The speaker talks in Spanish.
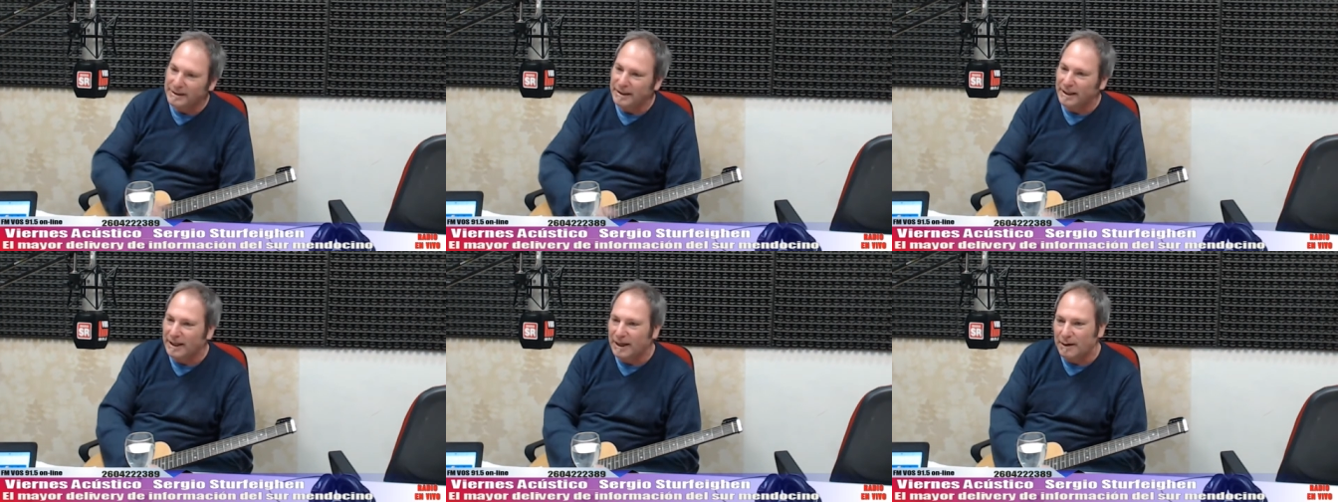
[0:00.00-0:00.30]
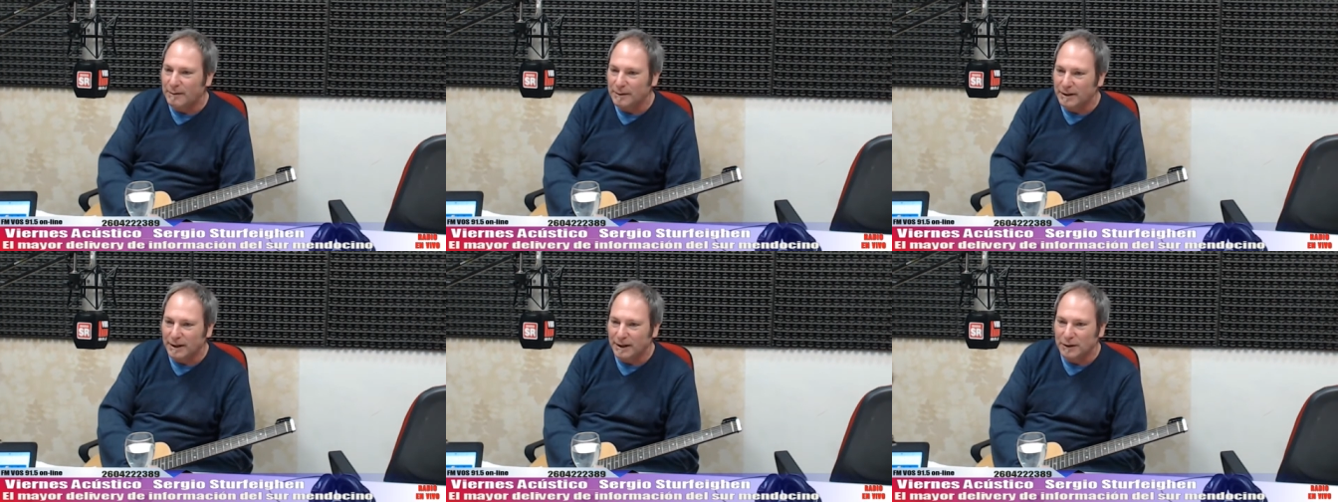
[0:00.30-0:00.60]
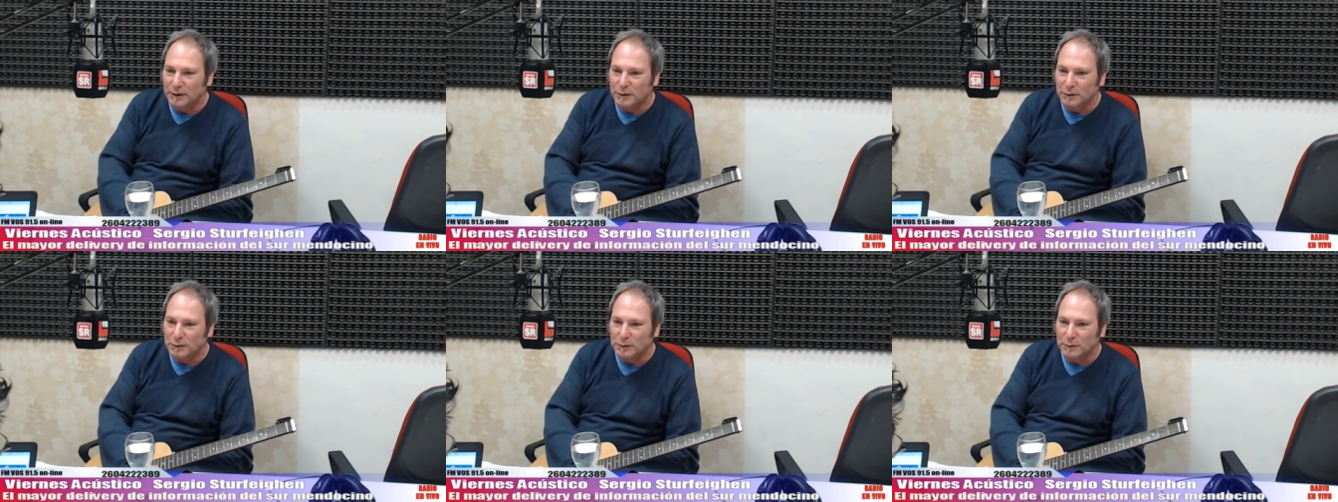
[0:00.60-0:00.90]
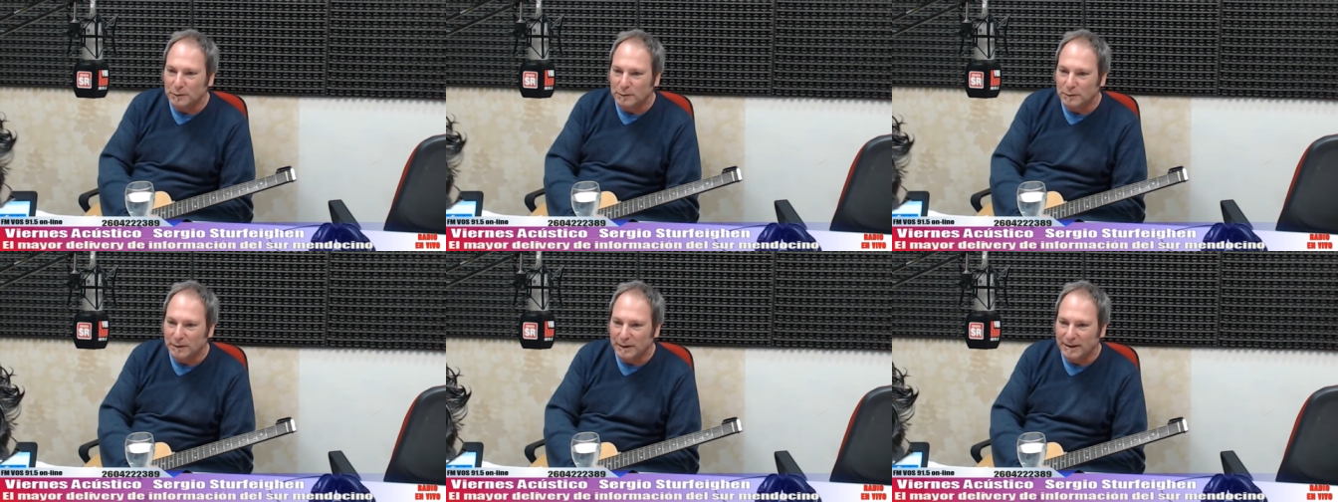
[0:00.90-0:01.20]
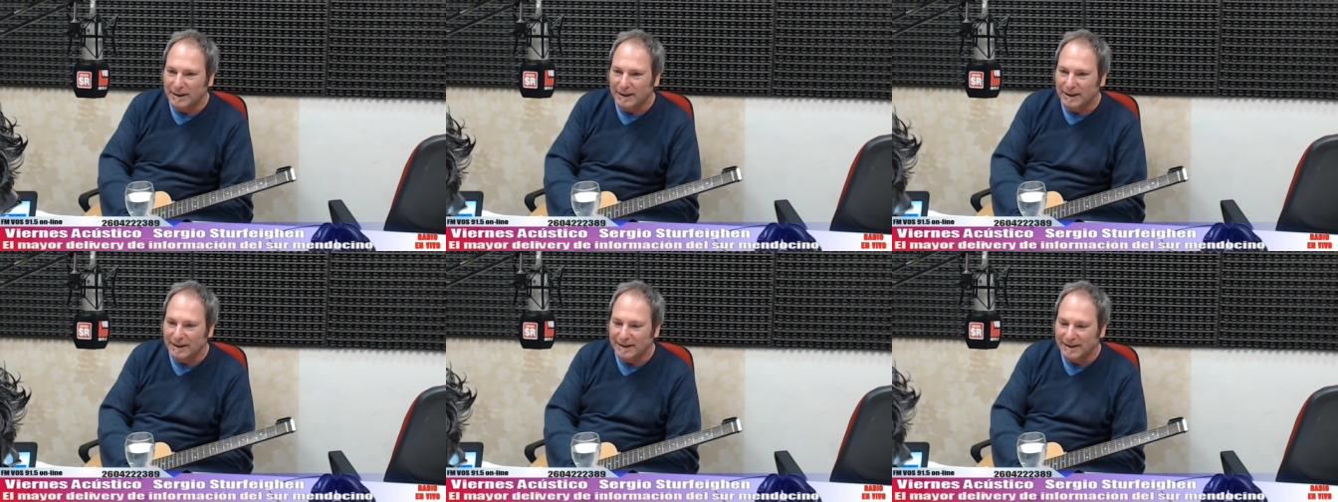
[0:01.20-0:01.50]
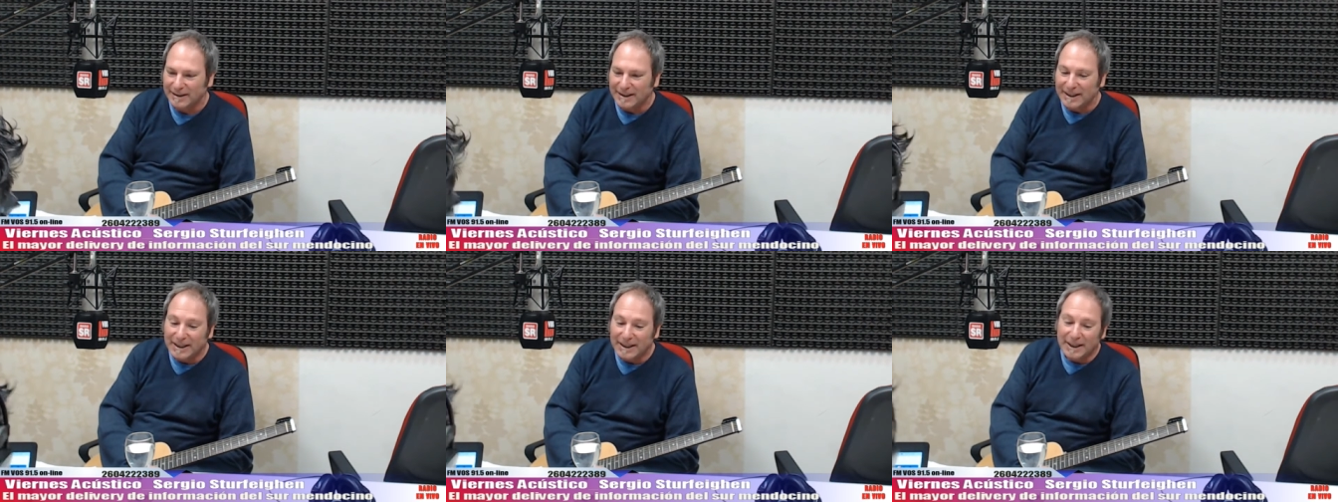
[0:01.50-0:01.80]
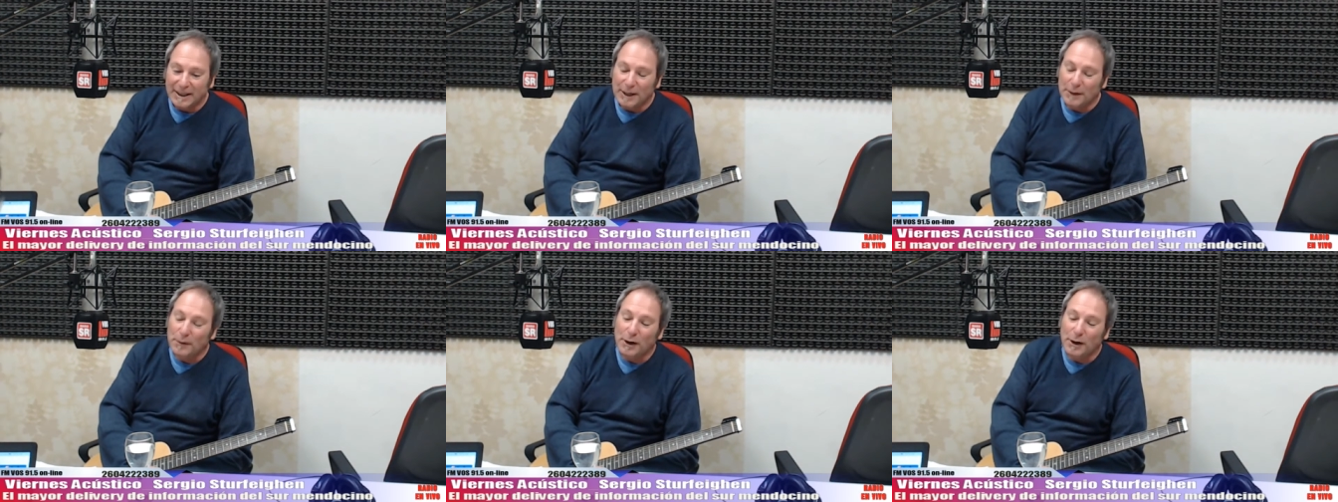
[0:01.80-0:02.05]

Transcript: se quiera meter en YouTube, está ahí. Bien.